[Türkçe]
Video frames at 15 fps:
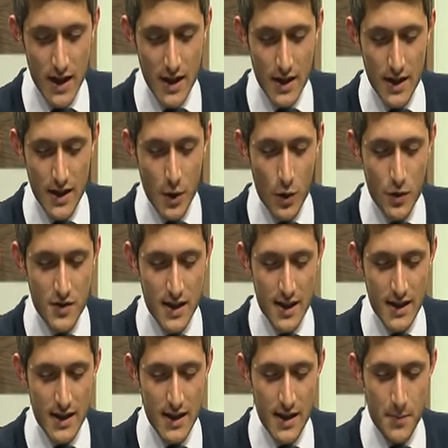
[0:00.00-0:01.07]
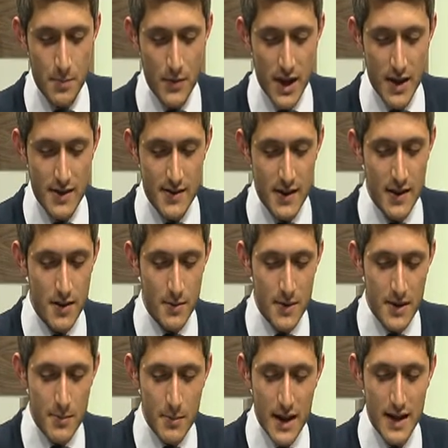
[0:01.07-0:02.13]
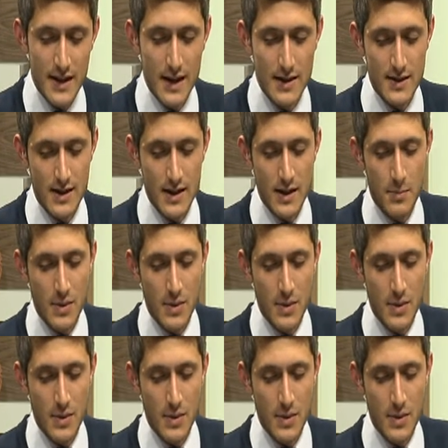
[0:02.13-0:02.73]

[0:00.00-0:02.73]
E, öncelikle e, Sayın Abidin Bey'den e,